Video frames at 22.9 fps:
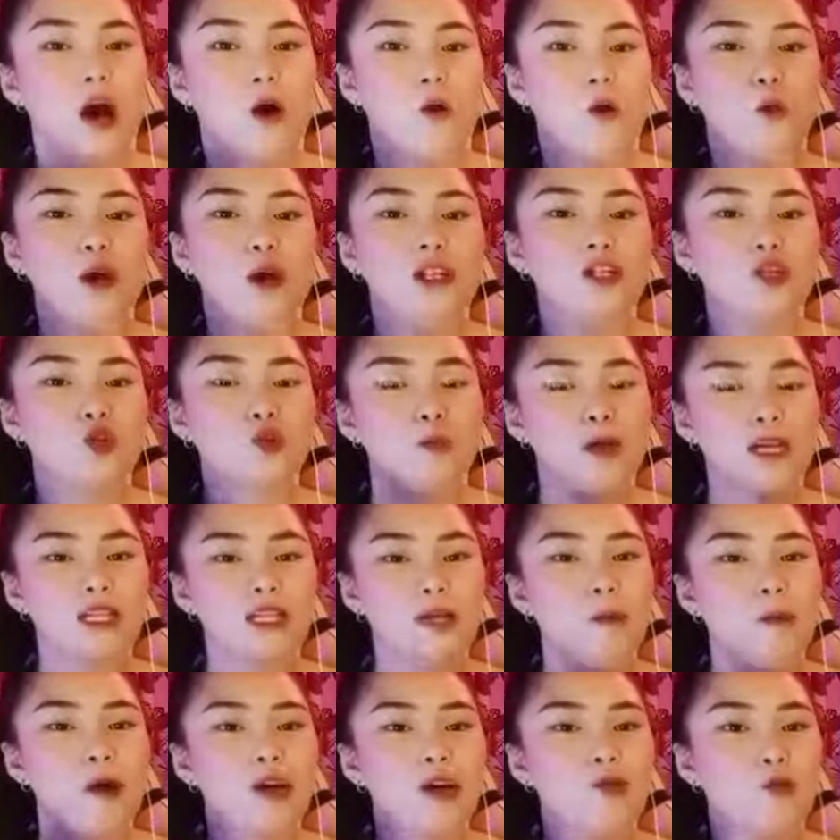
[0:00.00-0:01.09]
While
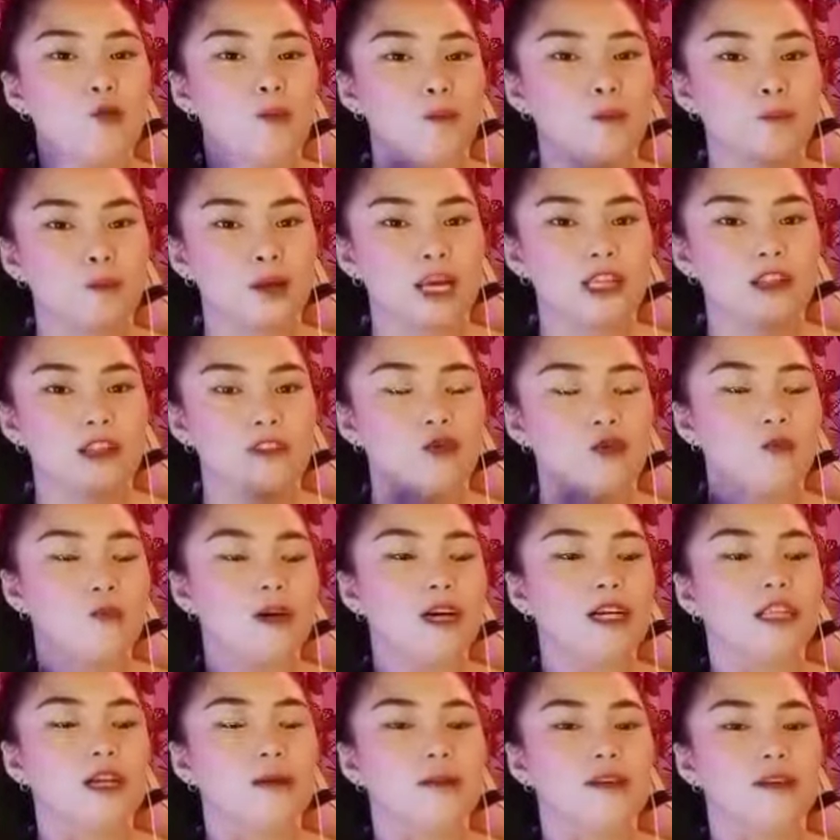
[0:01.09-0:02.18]
sumasabay yung beat,
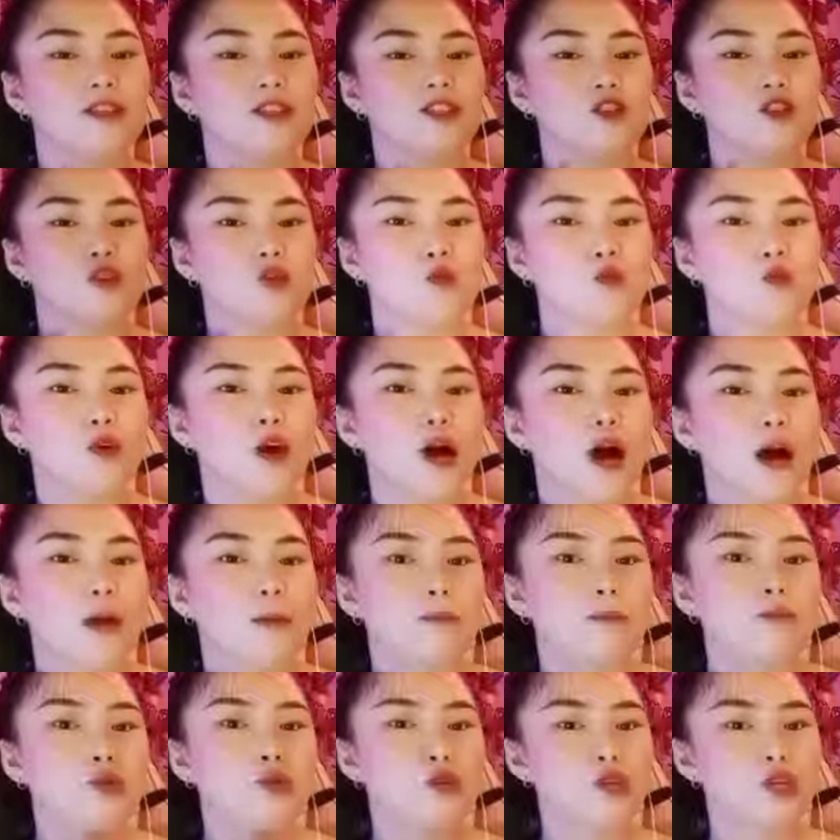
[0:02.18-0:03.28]
lumalabas yung
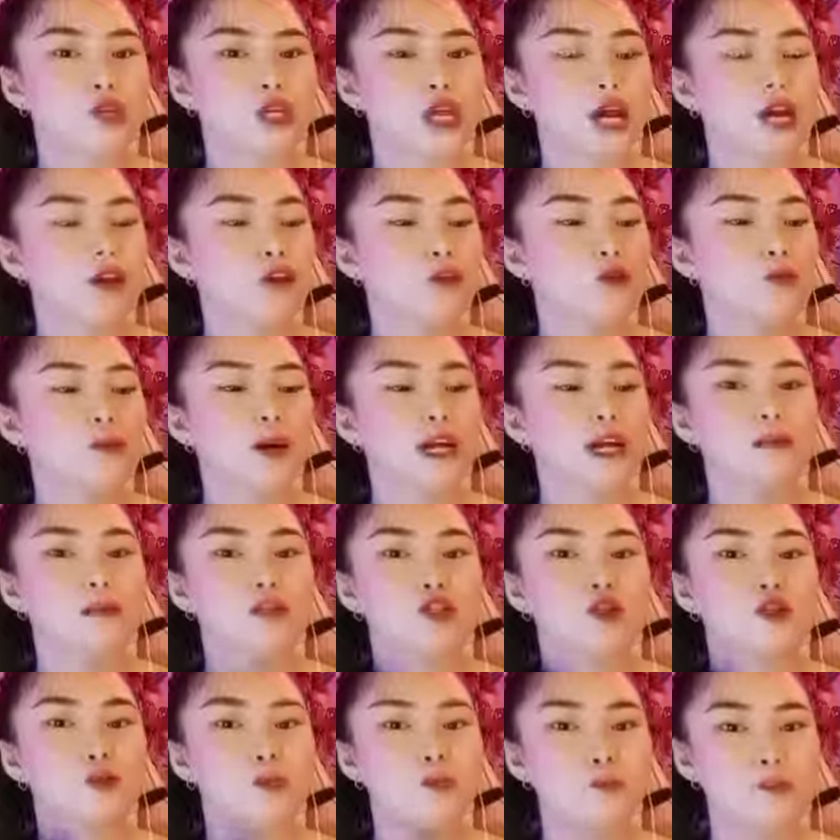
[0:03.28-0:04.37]
music, ay lumalabas
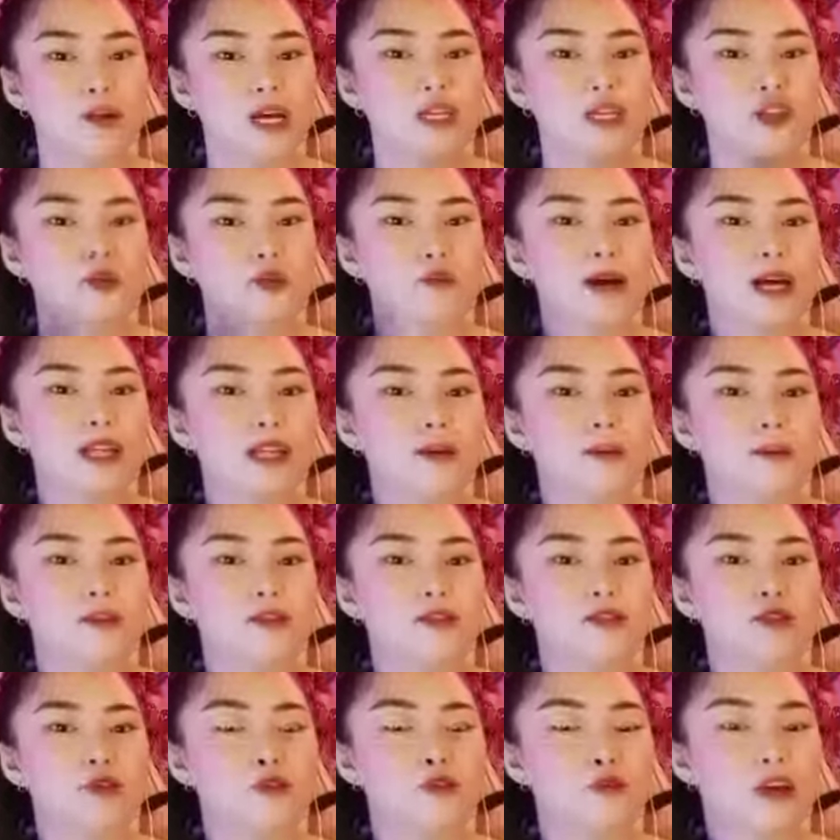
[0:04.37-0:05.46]
yung beat,
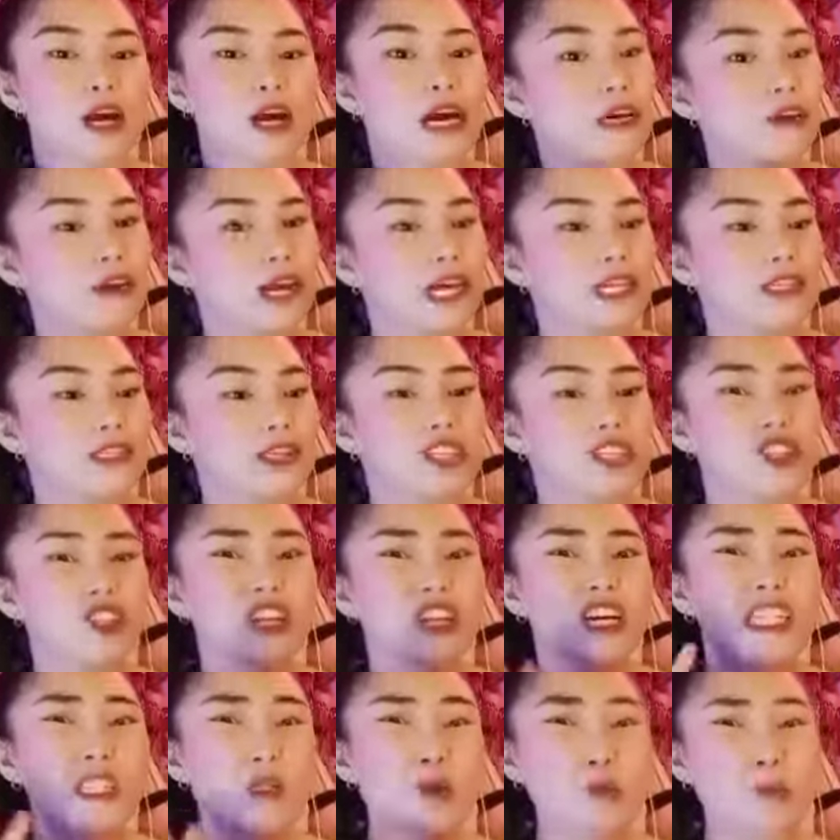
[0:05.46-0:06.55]
lumalabas yung lyrics, at
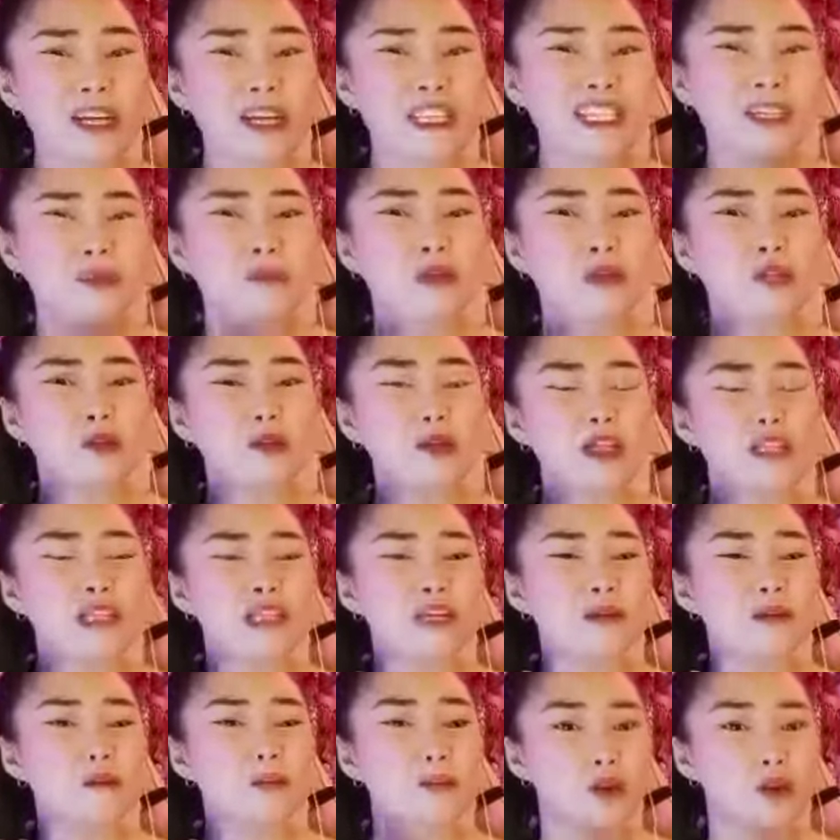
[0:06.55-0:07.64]
saka sumasabay yung
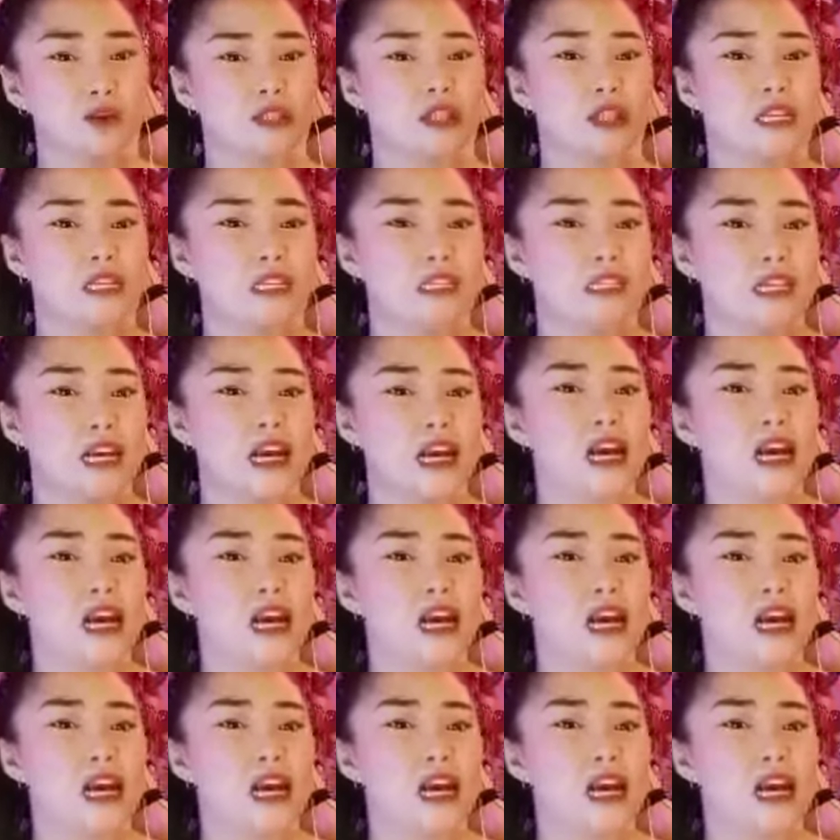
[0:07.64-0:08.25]
kanilang boses.